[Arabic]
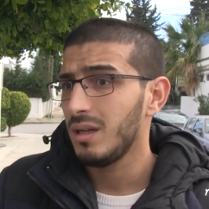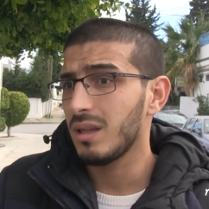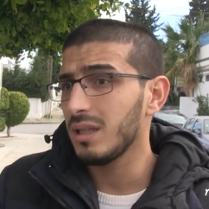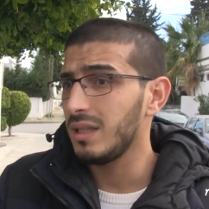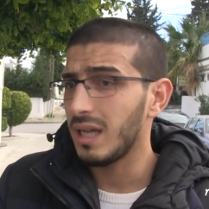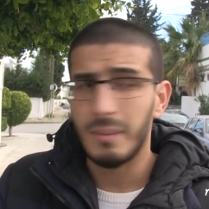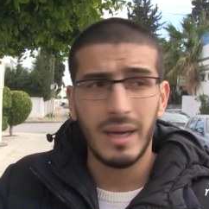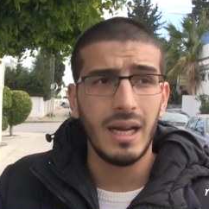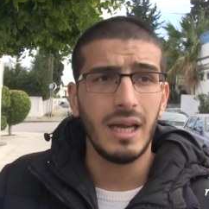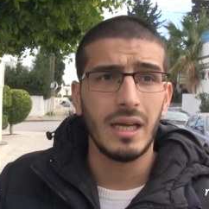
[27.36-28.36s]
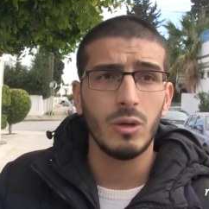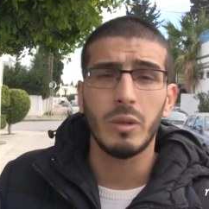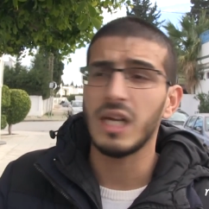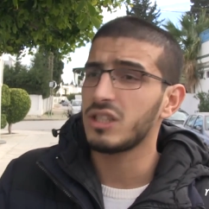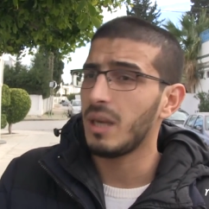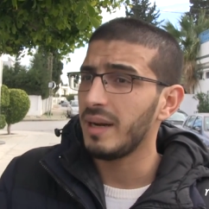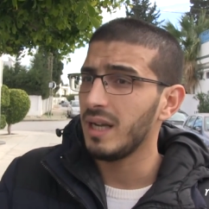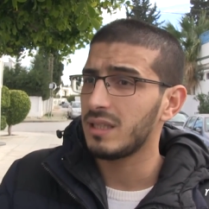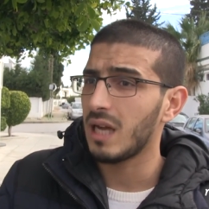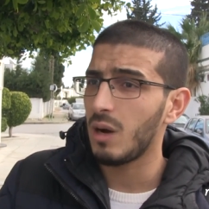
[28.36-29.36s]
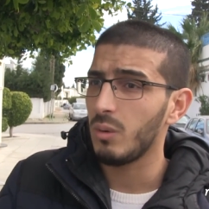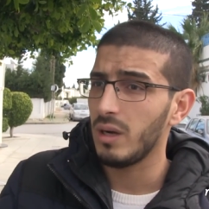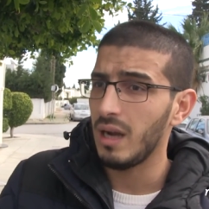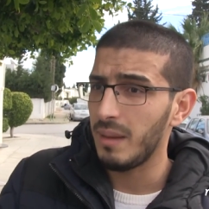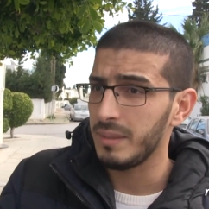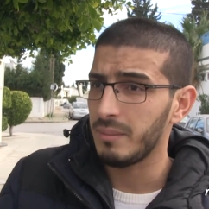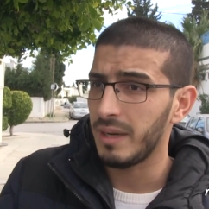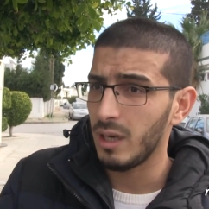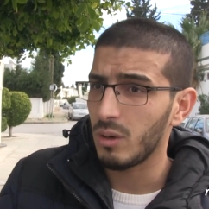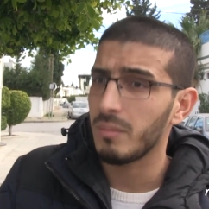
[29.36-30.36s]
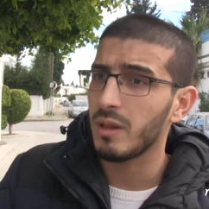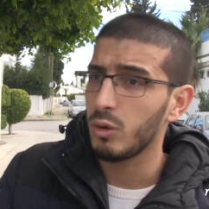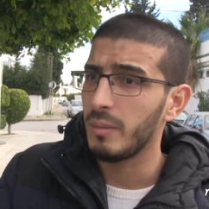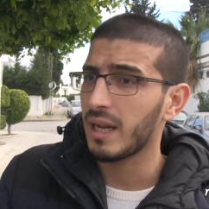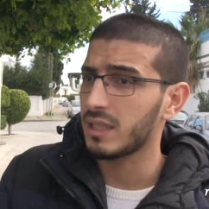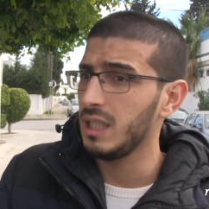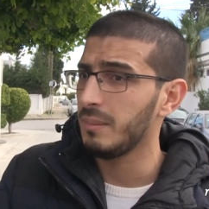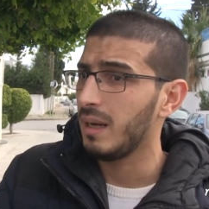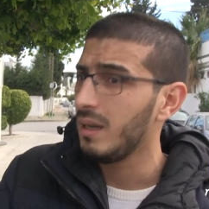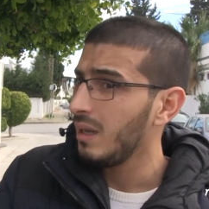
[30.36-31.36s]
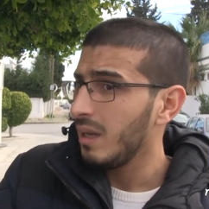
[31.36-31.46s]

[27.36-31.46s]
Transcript: ضد انا معناها انه يعني يرجع معناها التغول الامني معناها المنظومه القديمه